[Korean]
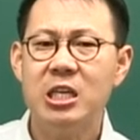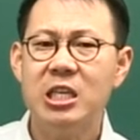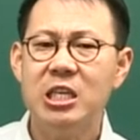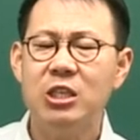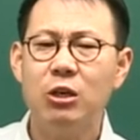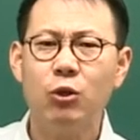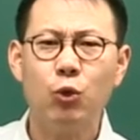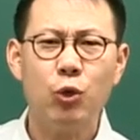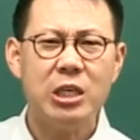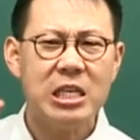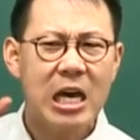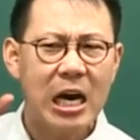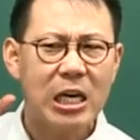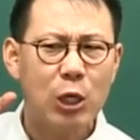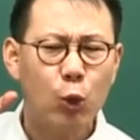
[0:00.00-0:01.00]
이 정도
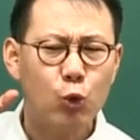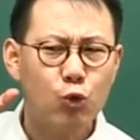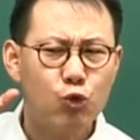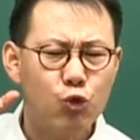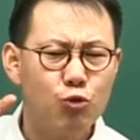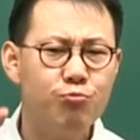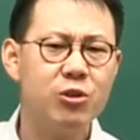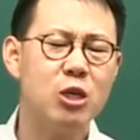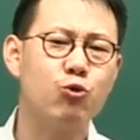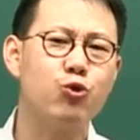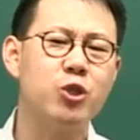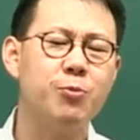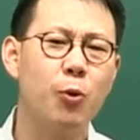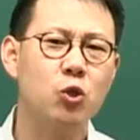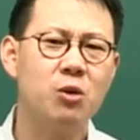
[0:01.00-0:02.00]
이야기로도 충분히
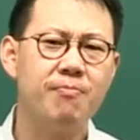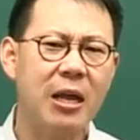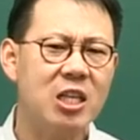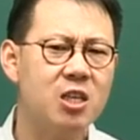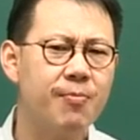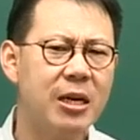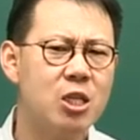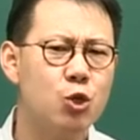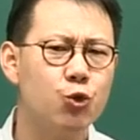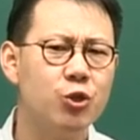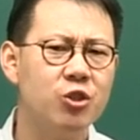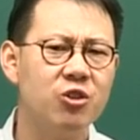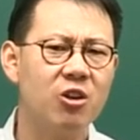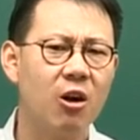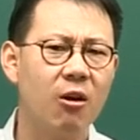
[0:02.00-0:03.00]
95점 만점 받을 수
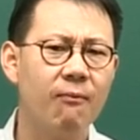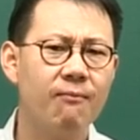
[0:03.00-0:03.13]
있죠.